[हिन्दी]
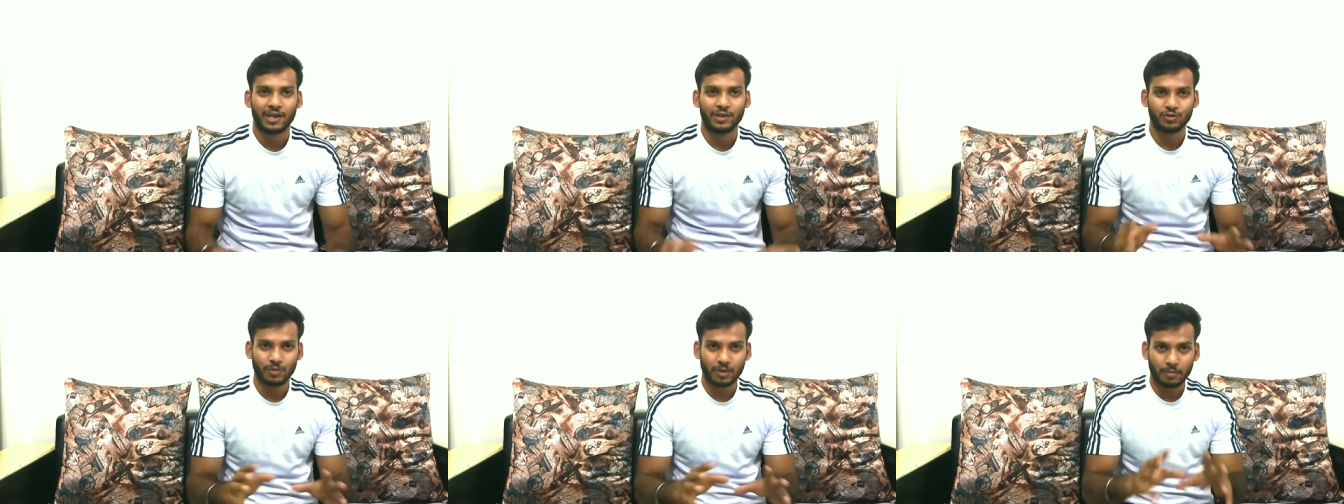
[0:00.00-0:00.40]

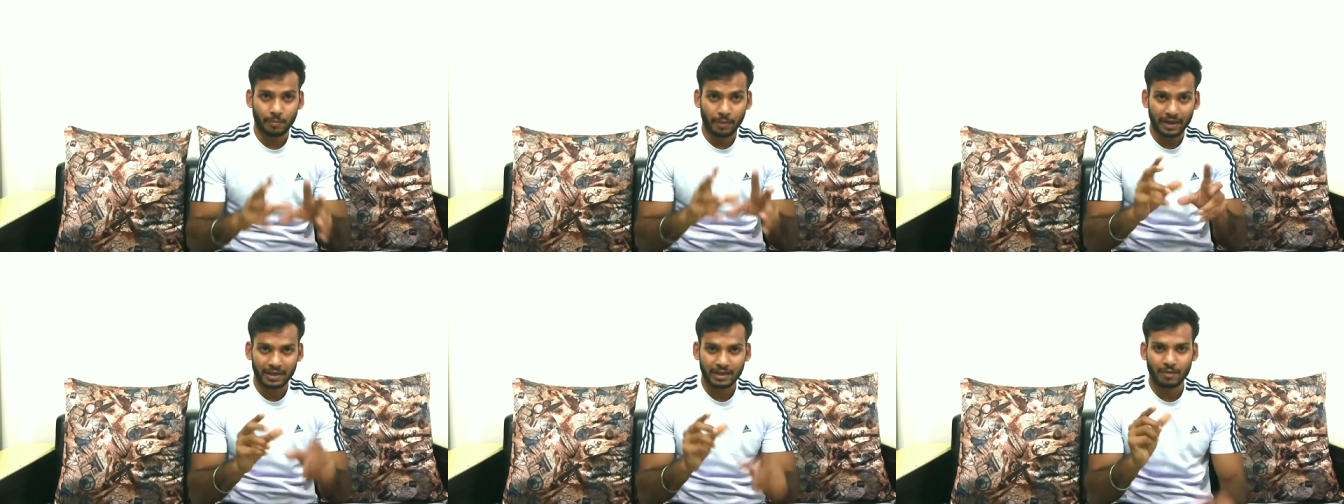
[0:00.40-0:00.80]
कि जो अगर
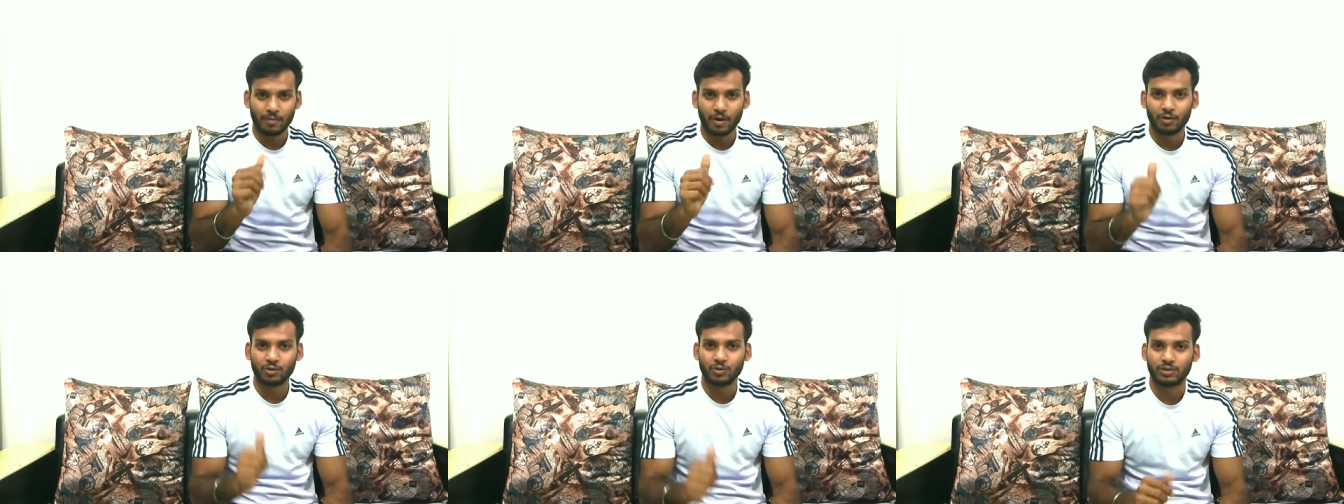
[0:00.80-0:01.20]
माइक का
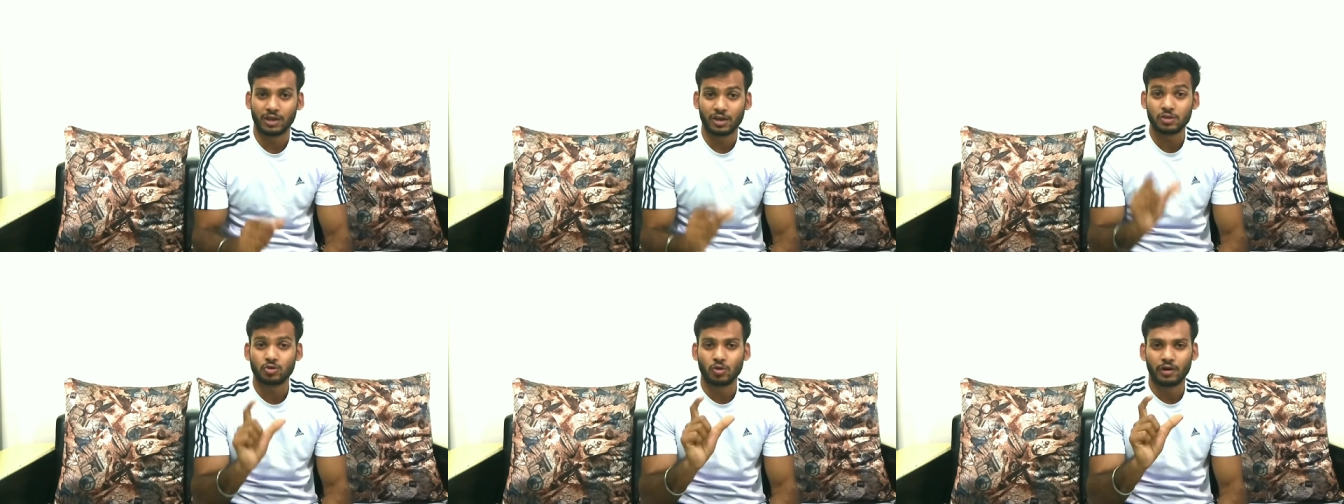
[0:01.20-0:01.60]
माउंट
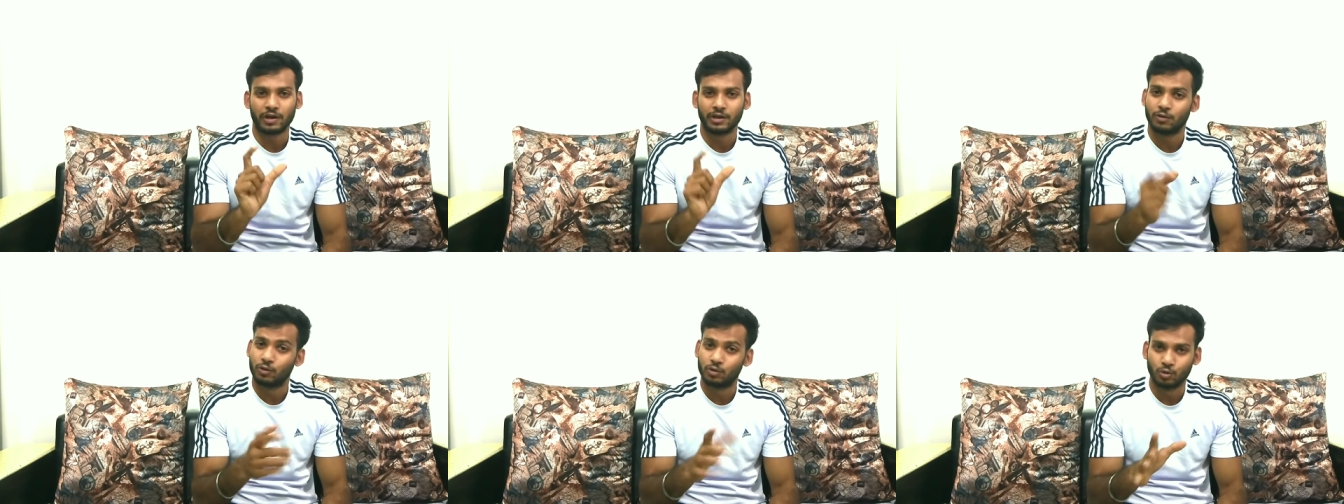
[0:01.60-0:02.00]
होता ना
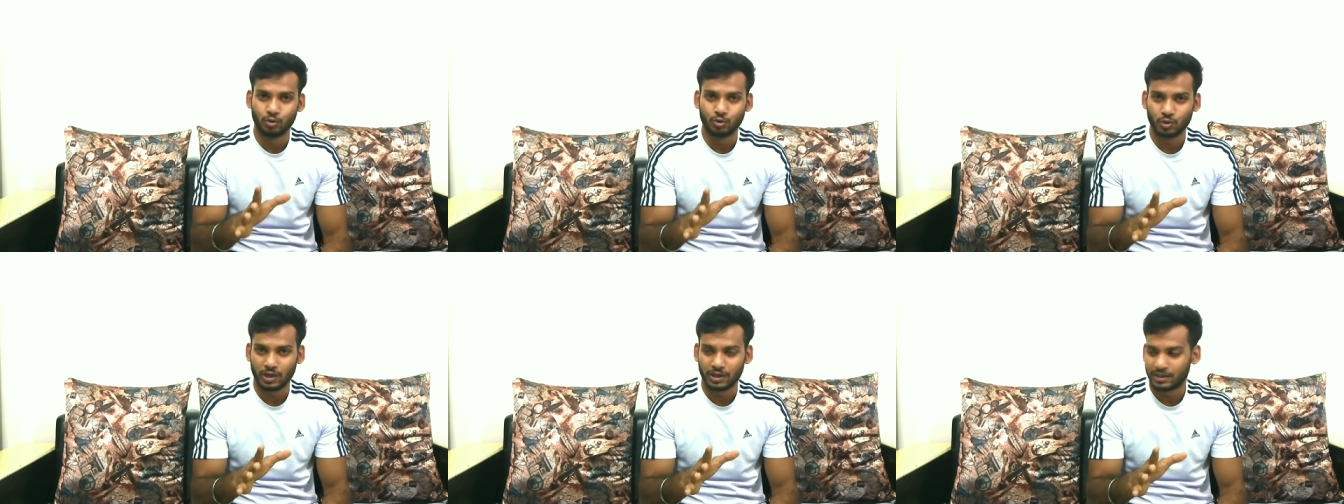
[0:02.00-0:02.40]
सॉकेट वो
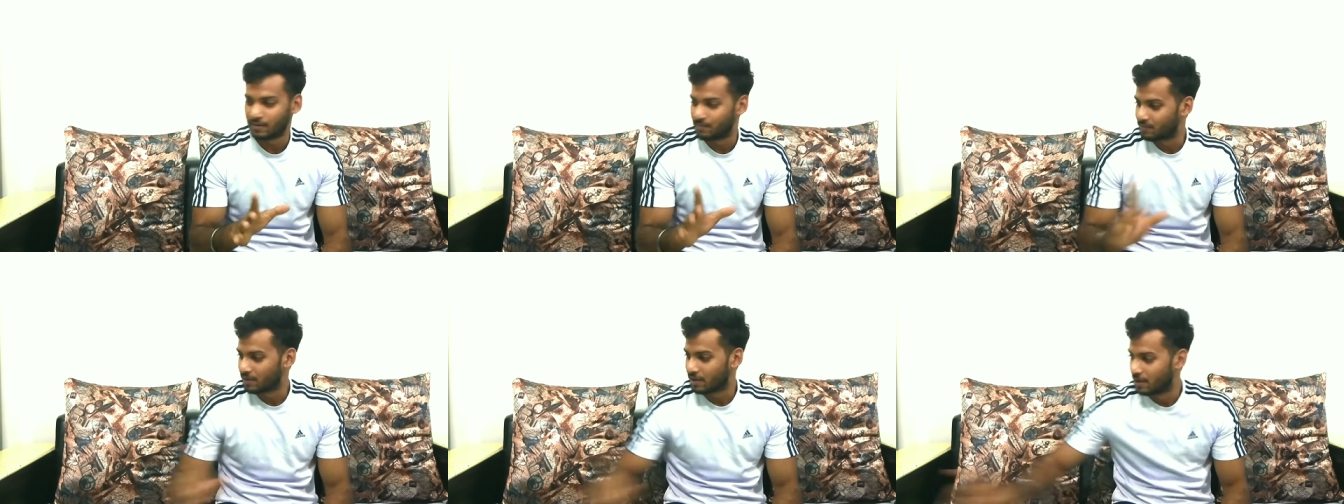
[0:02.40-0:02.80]
टूट चुका
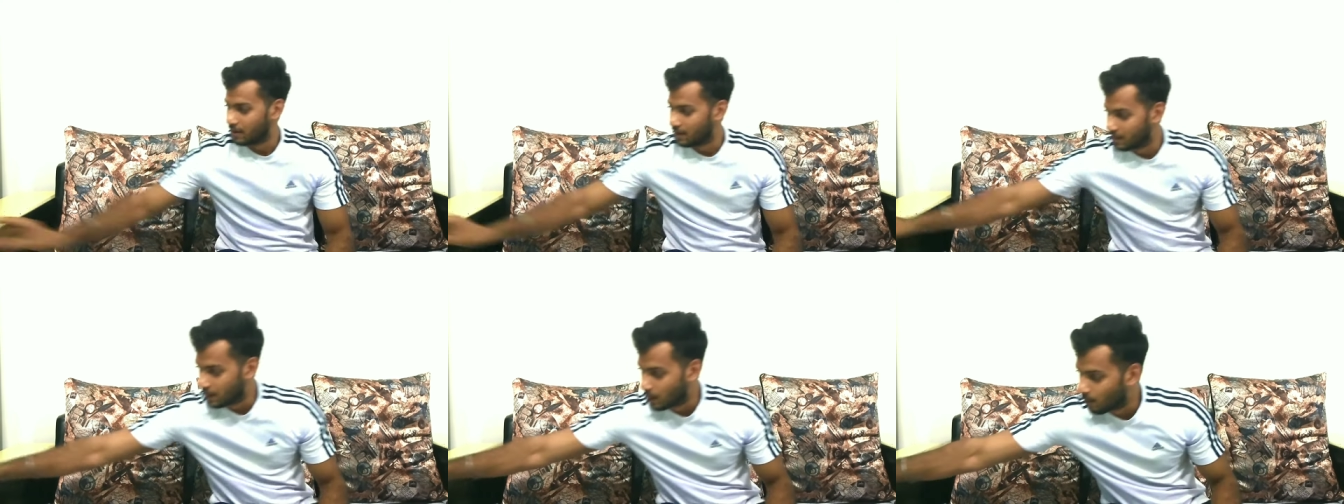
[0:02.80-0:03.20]
था
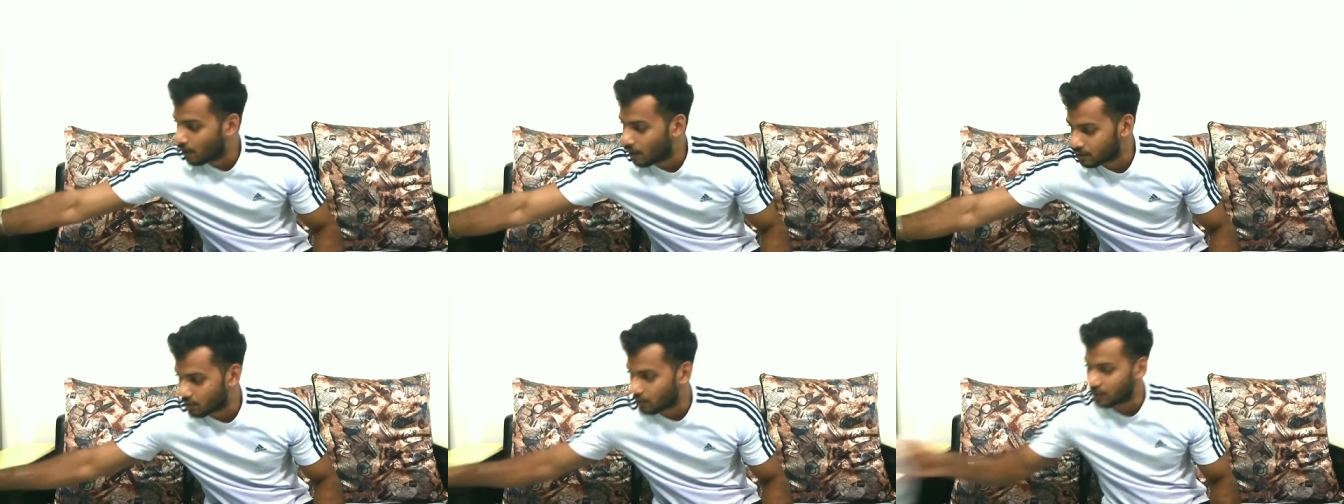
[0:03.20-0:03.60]
ये
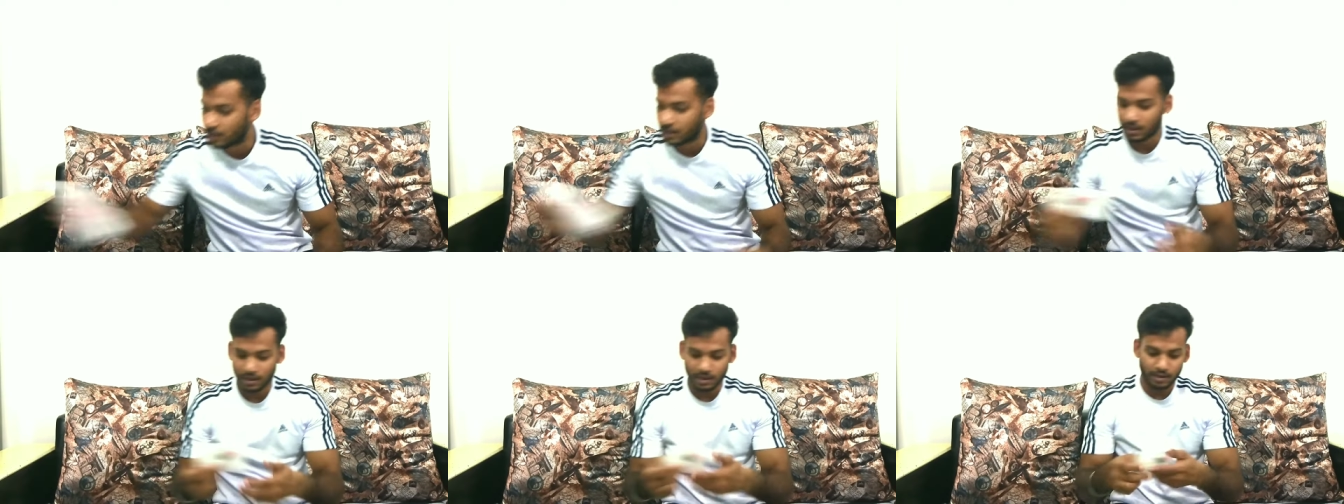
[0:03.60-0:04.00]
वाला
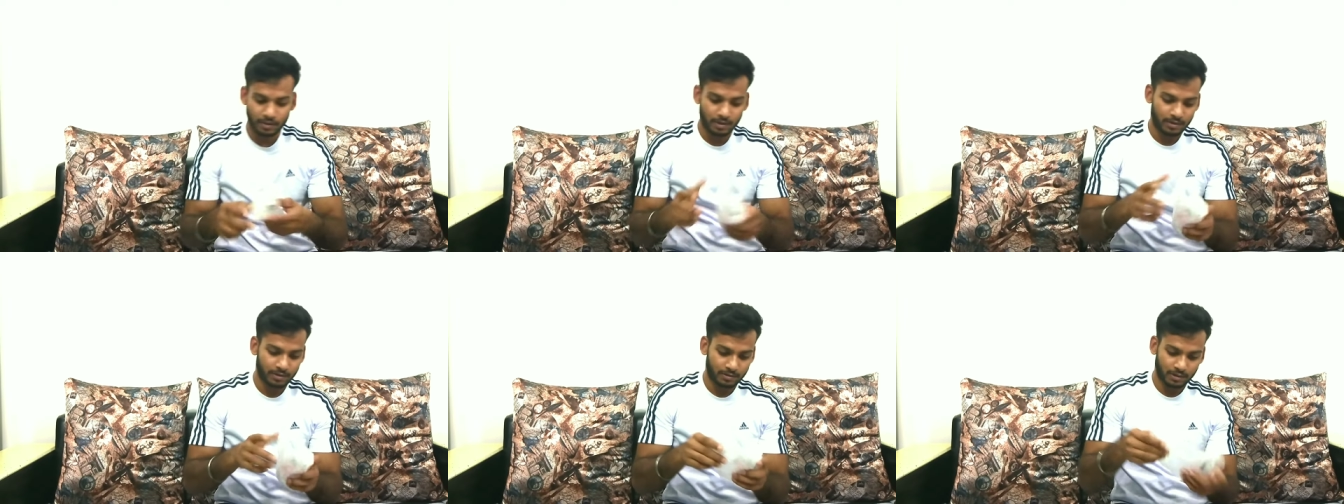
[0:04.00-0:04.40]
सॉकेट
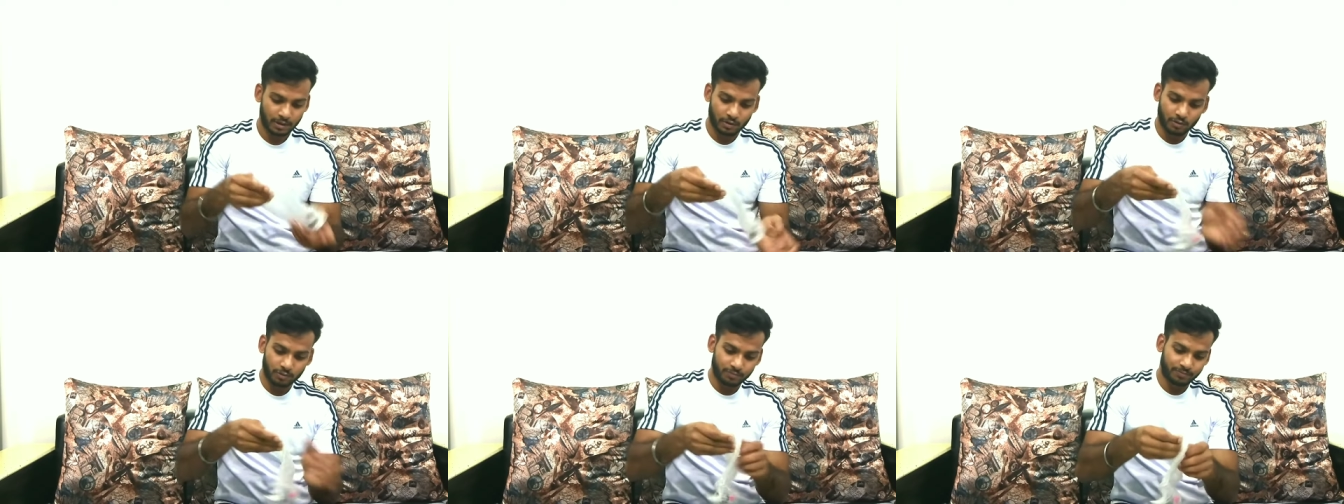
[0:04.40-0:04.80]

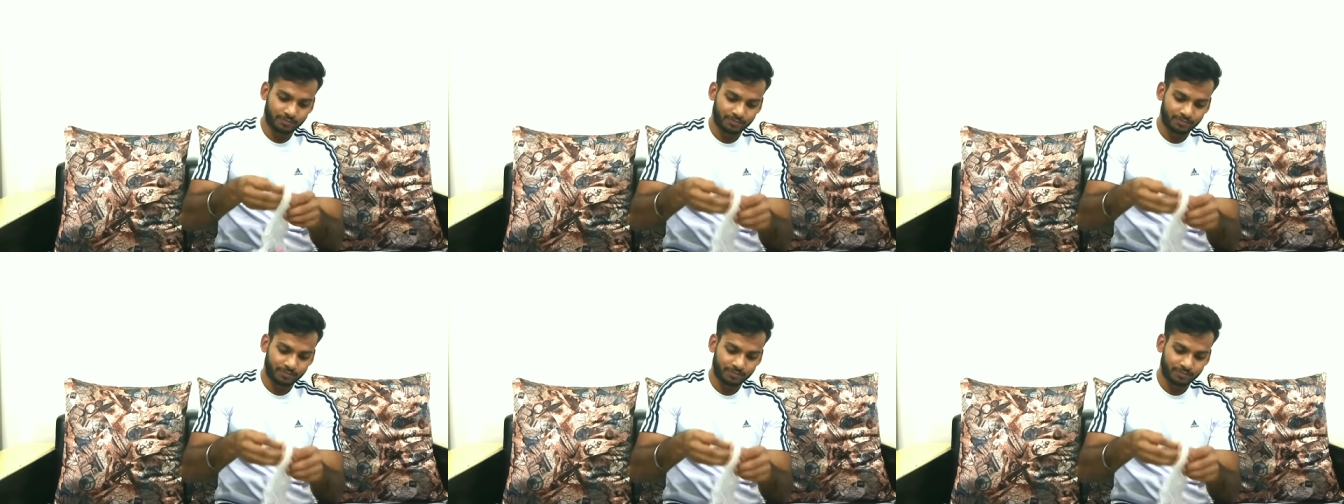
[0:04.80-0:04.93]
देखो